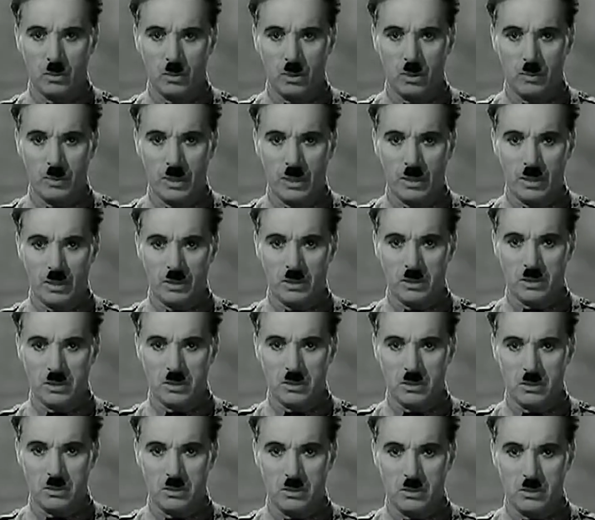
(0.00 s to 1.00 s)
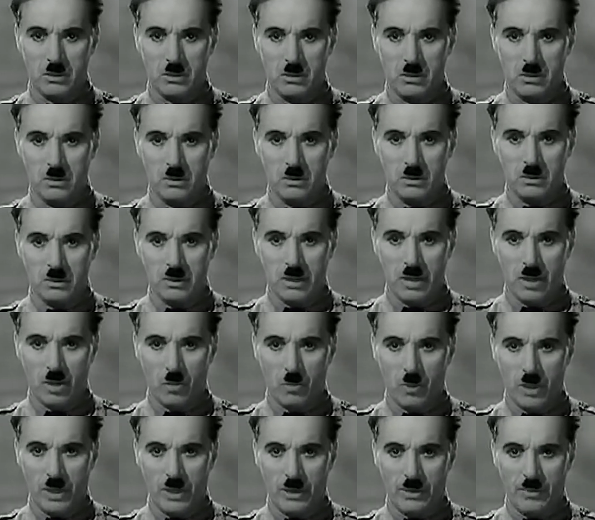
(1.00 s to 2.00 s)
e tutto è perduto.
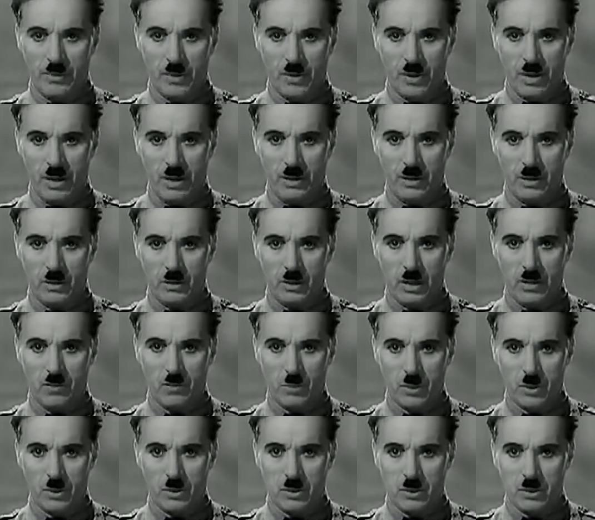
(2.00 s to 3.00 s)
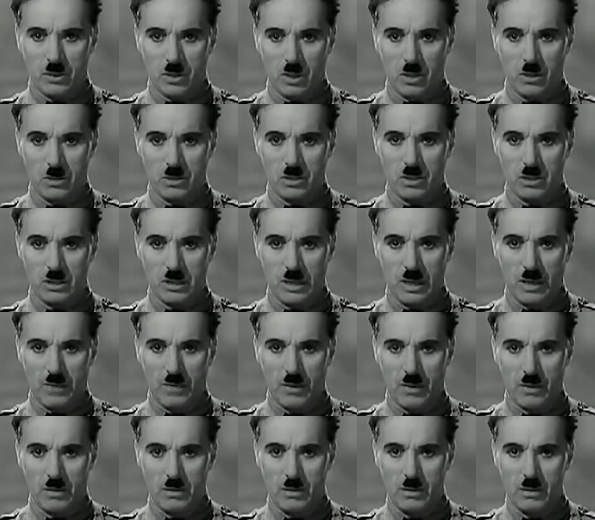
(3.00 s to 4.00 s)
L'aviazione e la radio hanno riavvicinato le
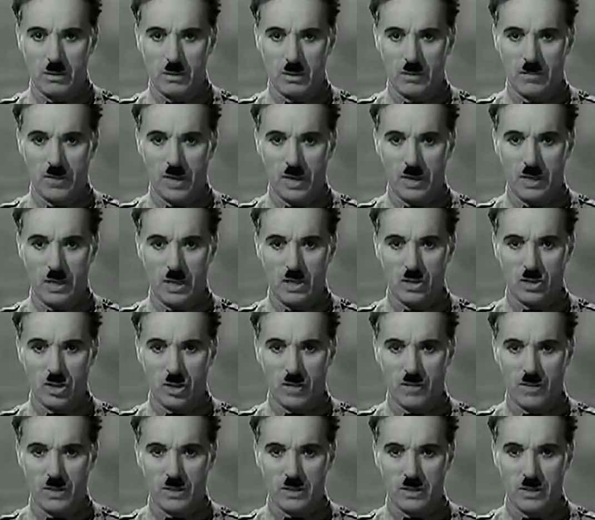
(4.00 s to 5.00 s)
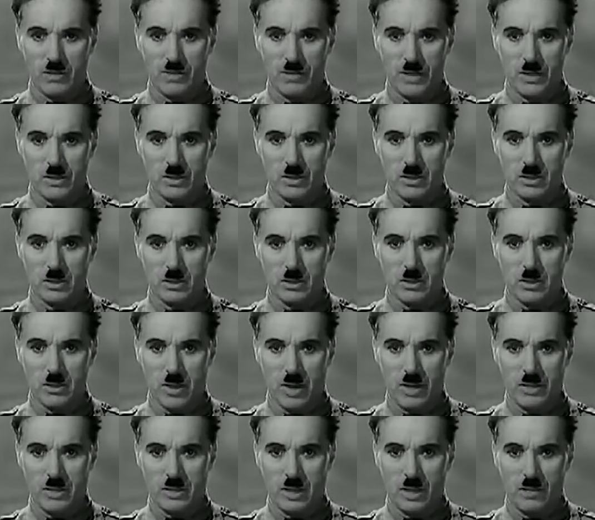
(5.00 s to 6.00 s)
genti. La natura stessa di queste
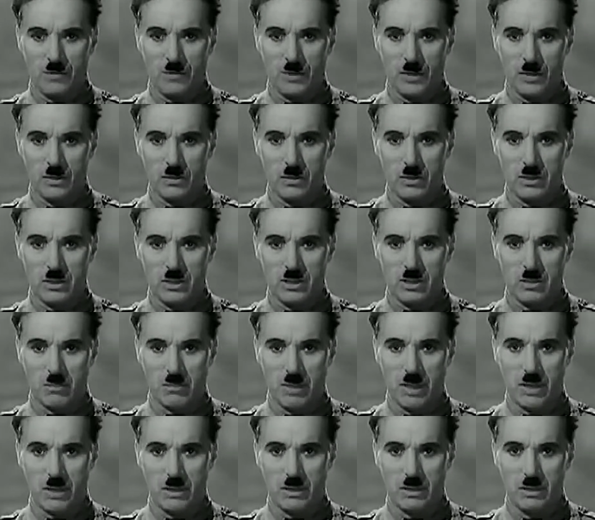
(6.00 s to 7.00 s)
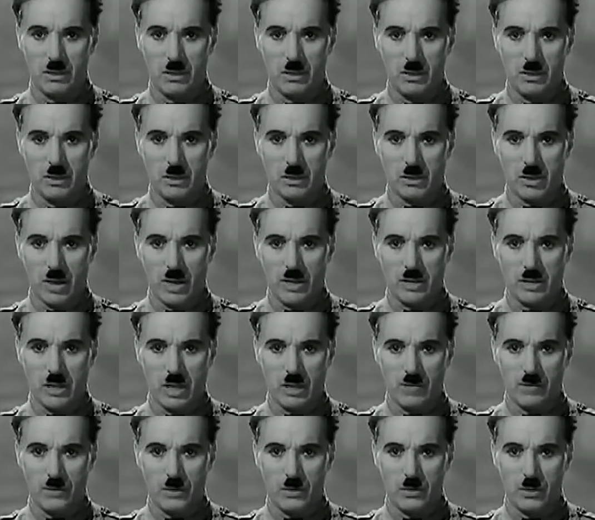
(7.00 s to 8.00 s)
invenzioni reclama la bontà nell'uomo,
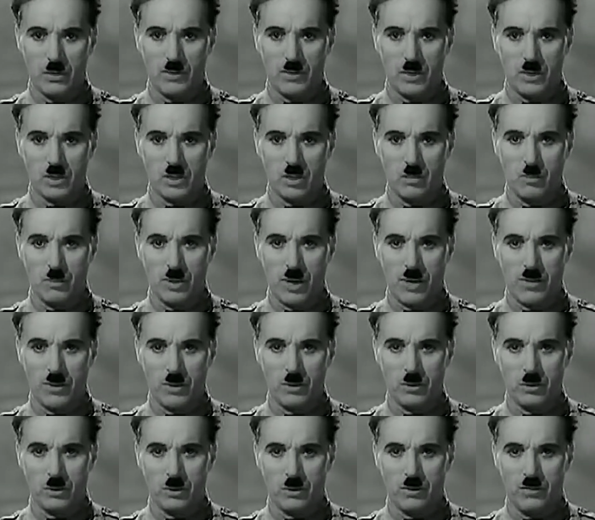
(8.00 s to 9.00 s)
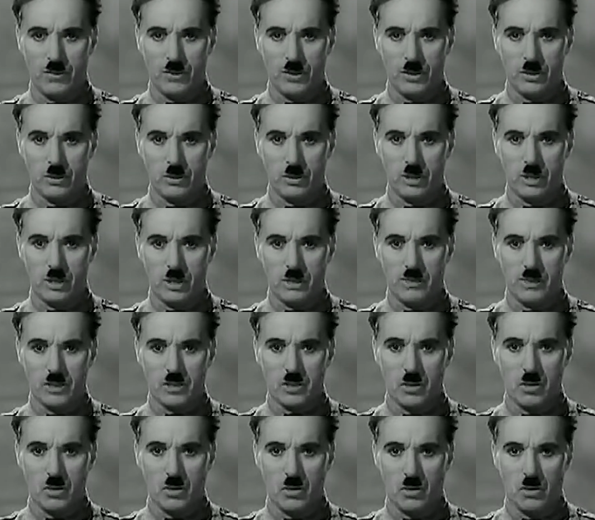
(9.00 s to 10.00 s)
reclama la fratellanza universale,
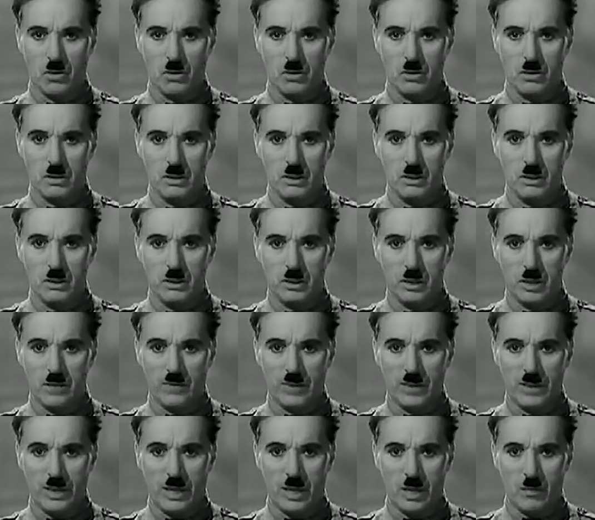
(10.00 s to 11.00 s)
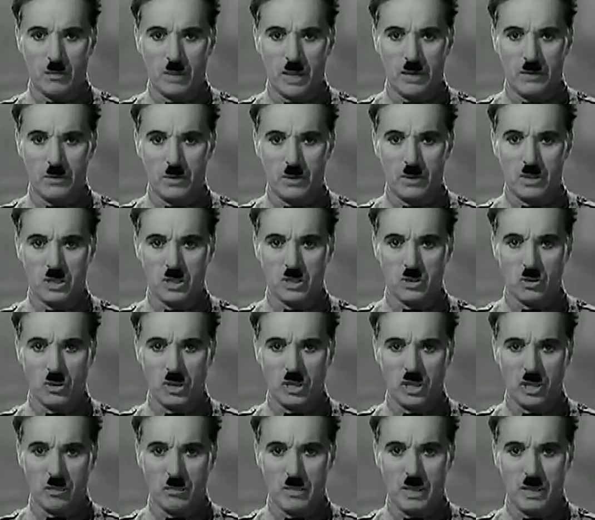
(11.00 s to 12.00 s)
l'unione dell'umanità. Perfino ora la mia
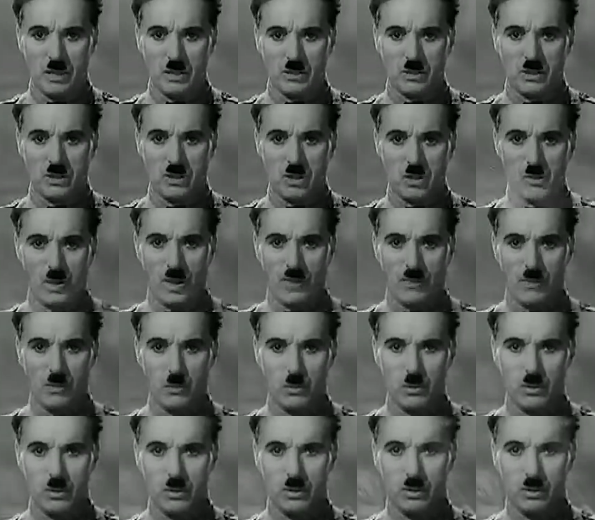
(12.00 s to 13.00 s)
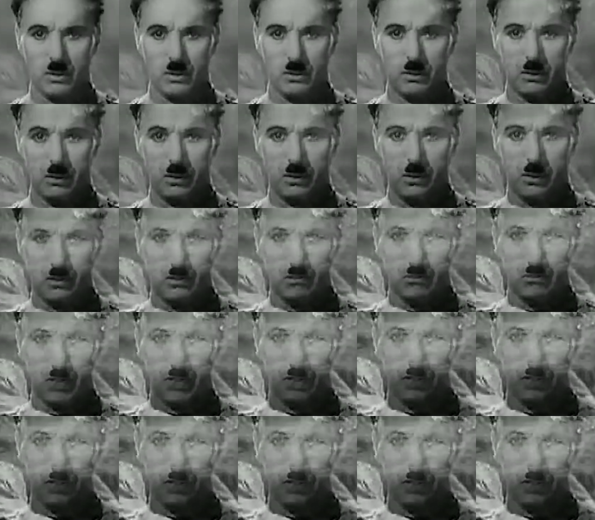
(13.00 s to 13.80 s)
voce raggiunge milioni di persone nel mondo,